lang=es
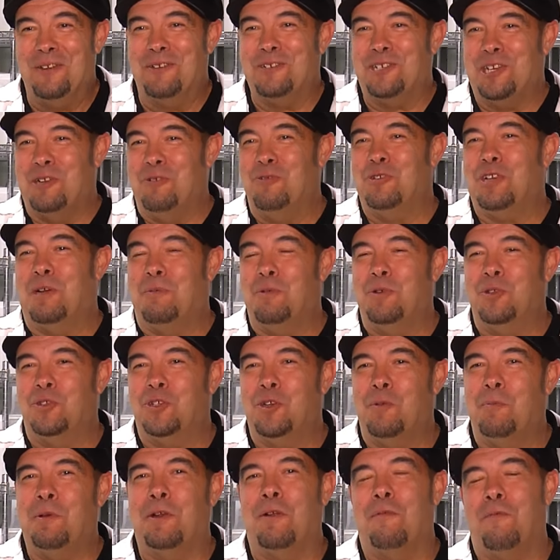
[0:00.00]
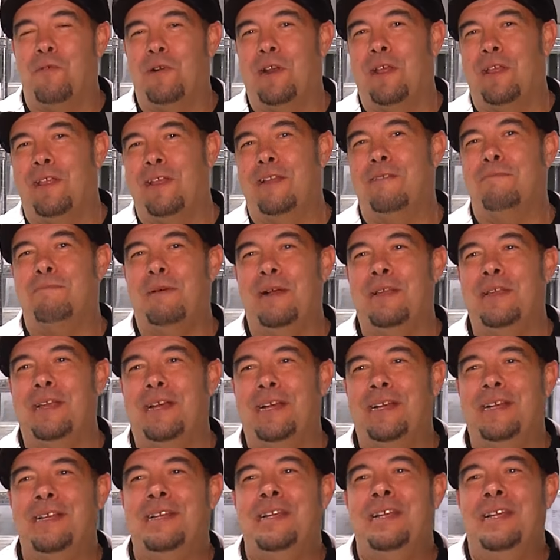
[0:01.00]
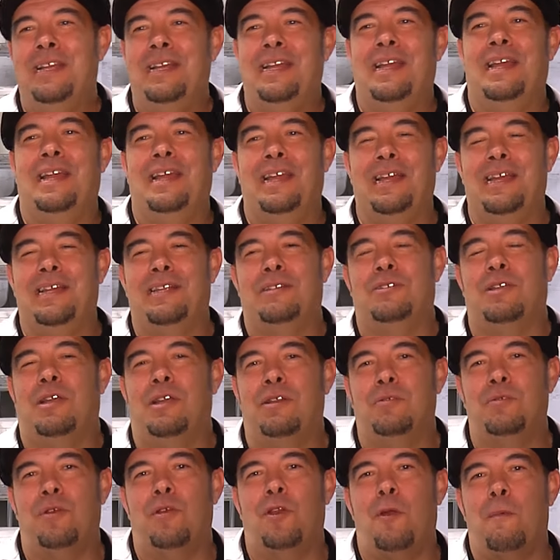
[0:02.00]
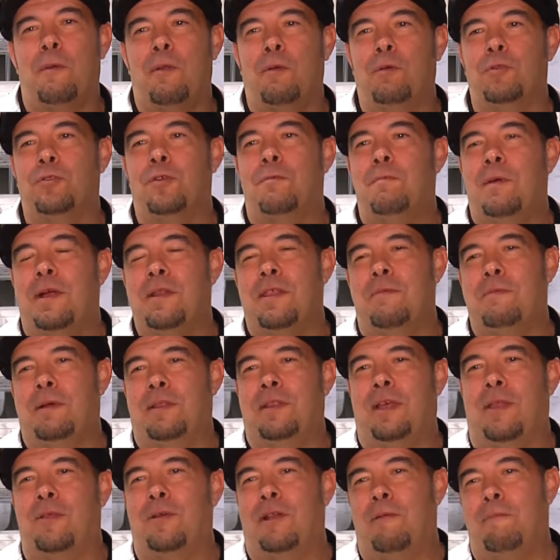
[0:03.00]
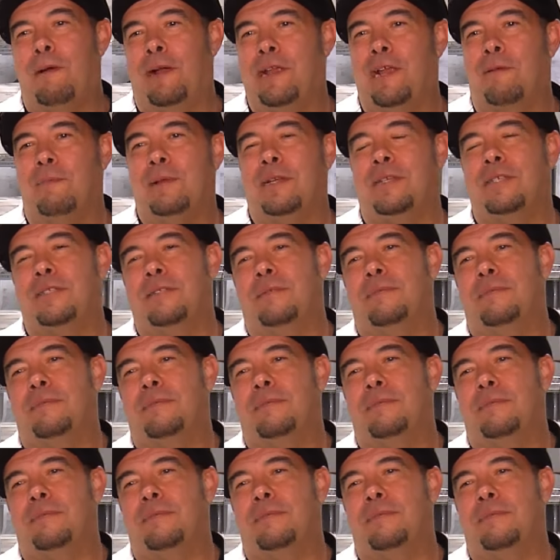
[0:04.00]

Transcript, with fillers: no se usa mucho, pero fuera de España eh, es, es, uno de los productos más demandados, el paella mix.